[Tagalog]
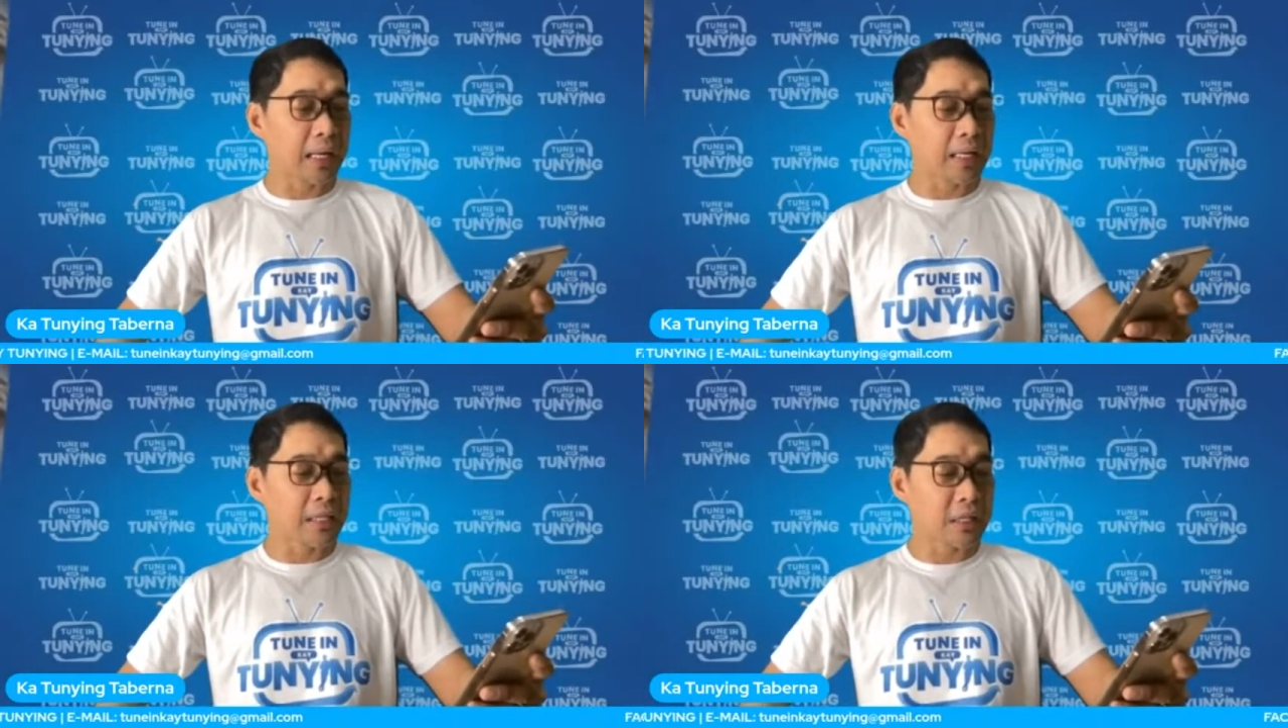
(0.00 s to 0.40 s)

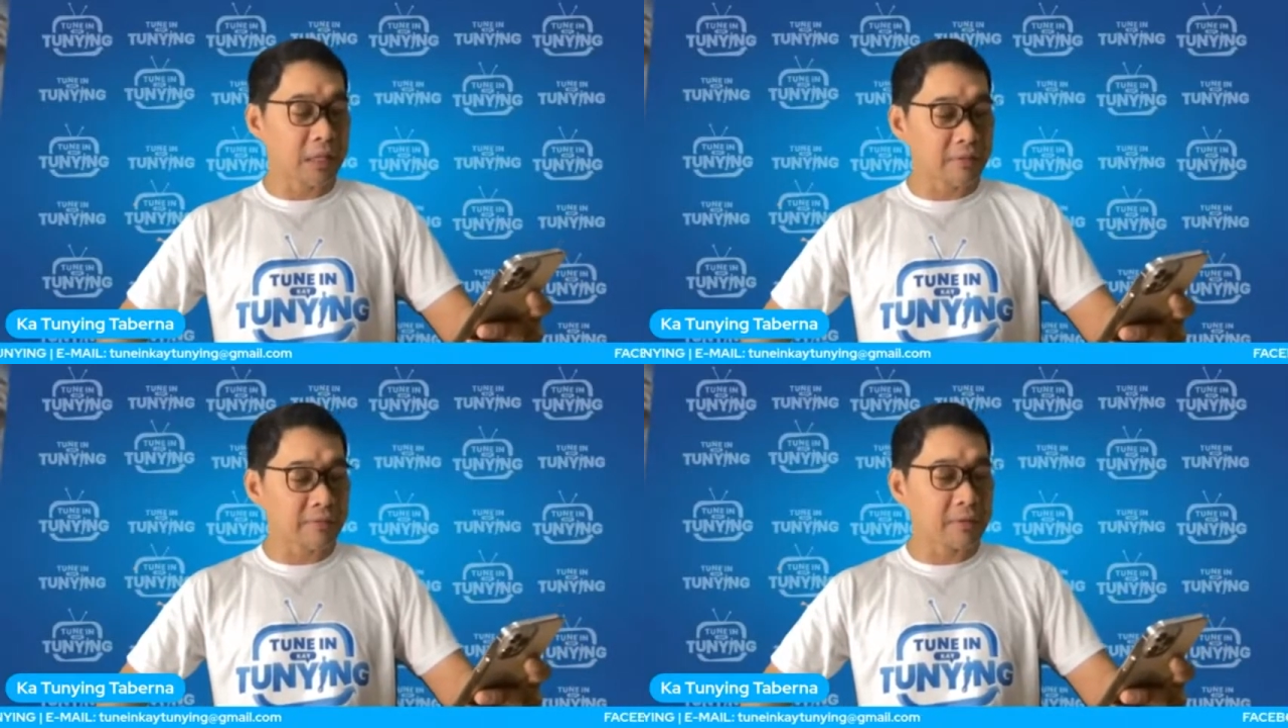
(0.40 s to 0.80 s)

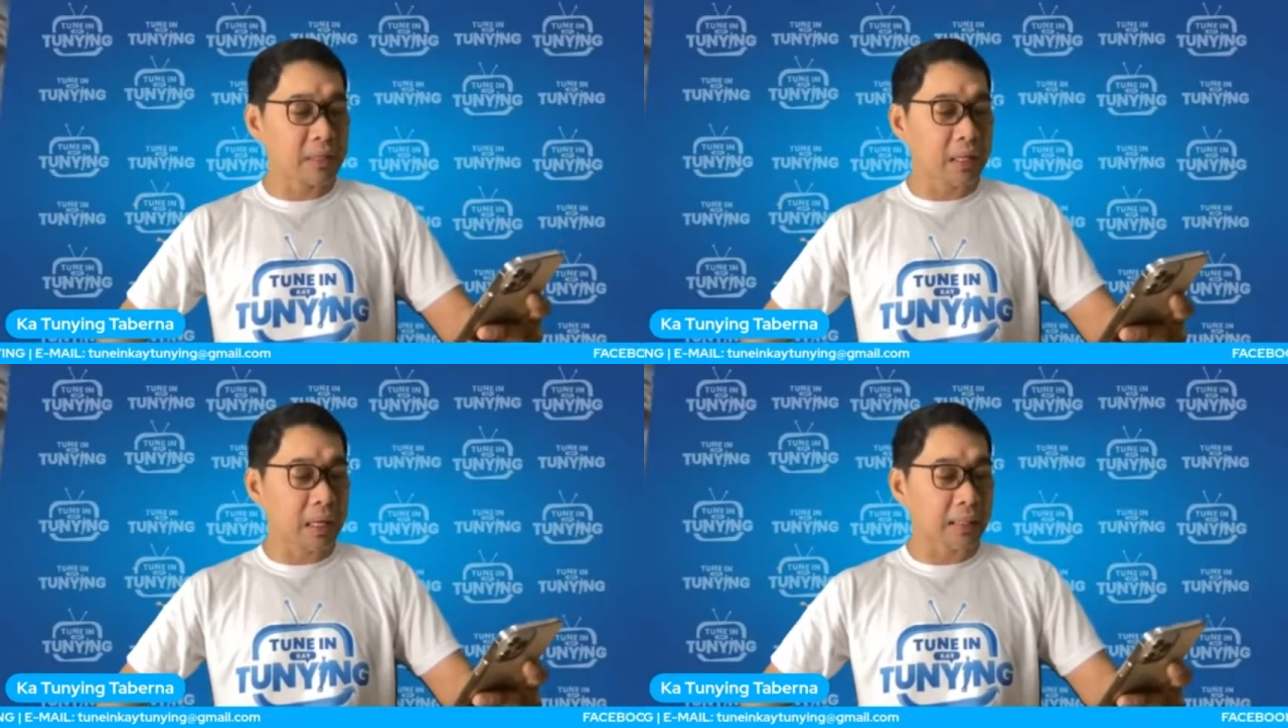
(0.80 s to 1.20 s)
iserved
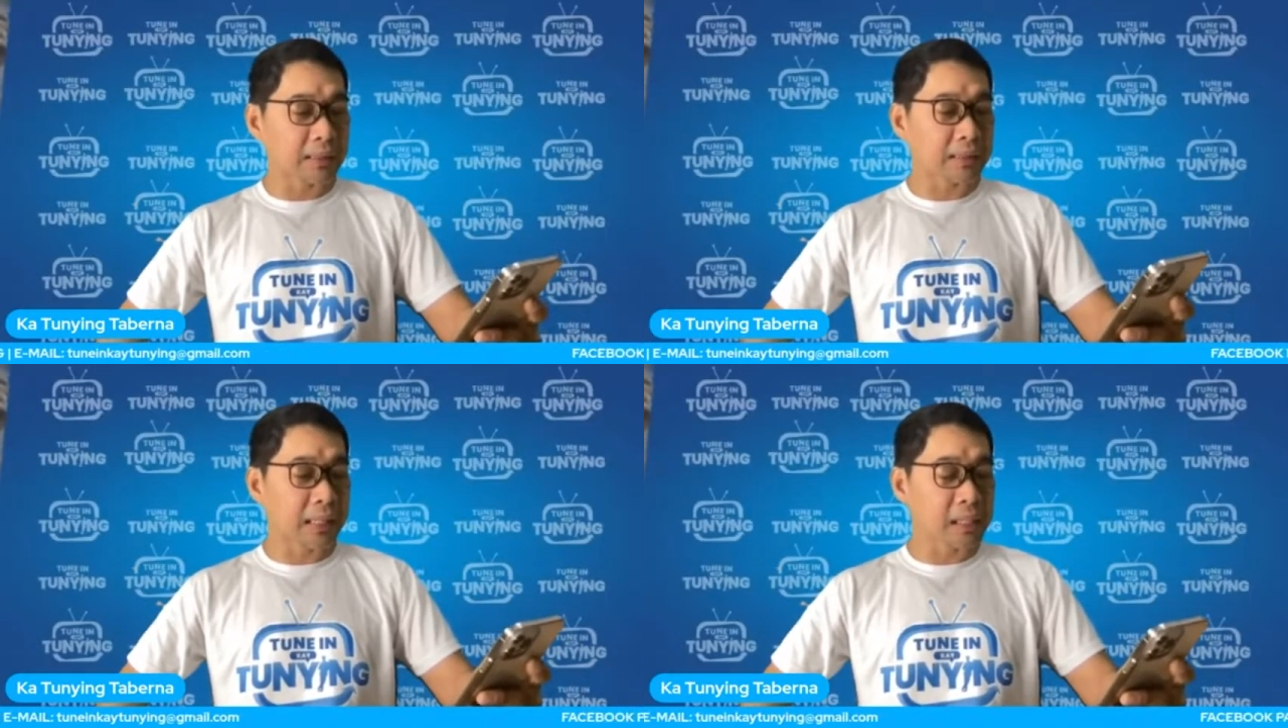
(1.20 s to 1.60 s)
at
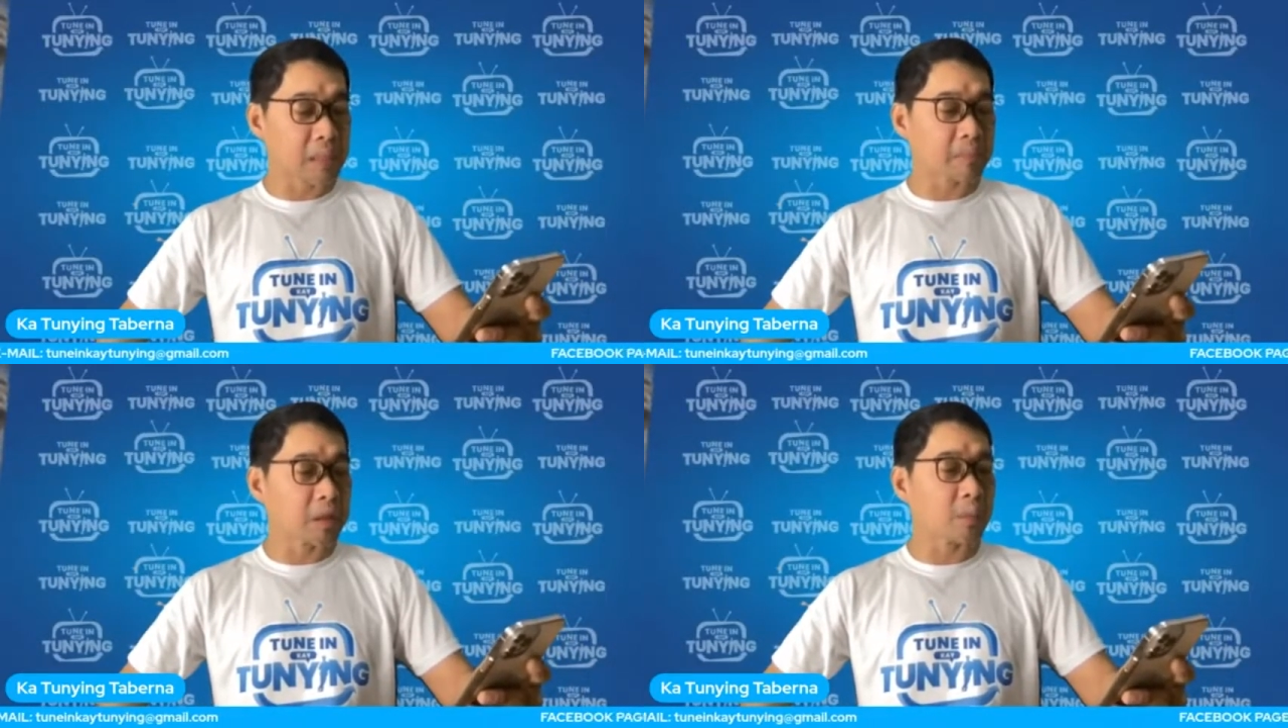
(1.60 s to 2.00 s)

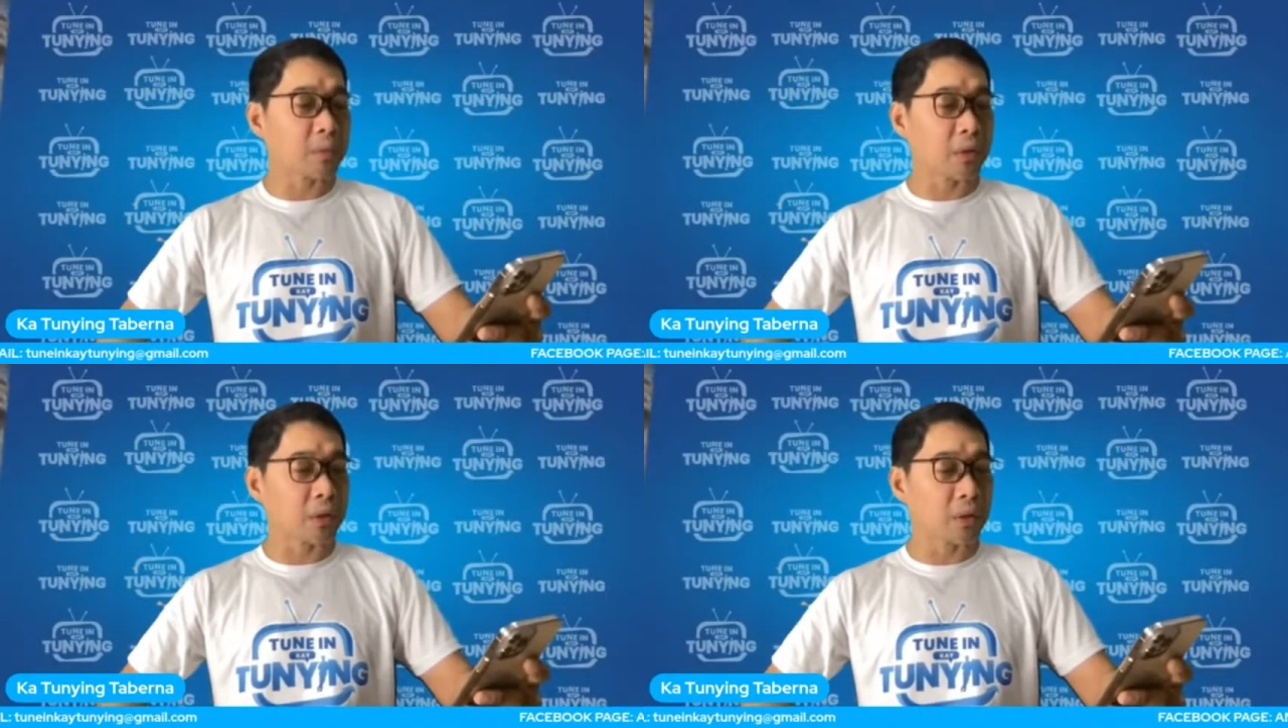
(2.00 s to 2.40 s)
natanggap daw
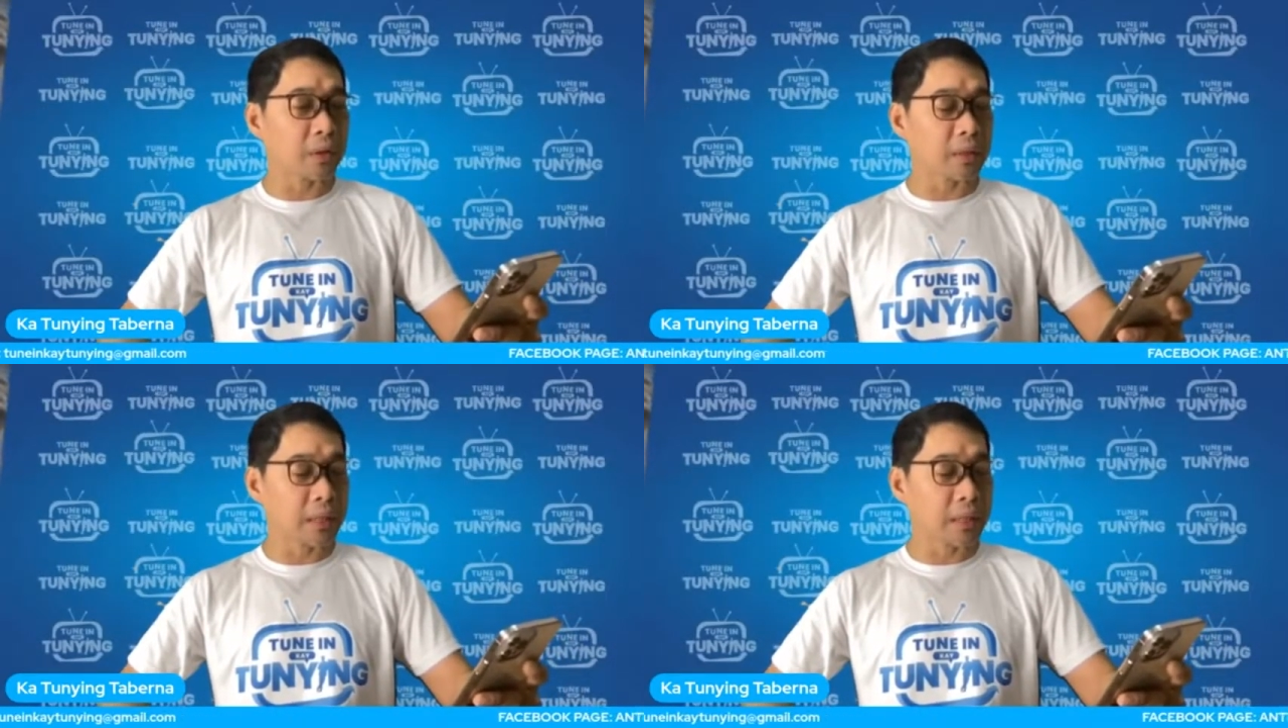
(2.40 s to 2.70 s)
po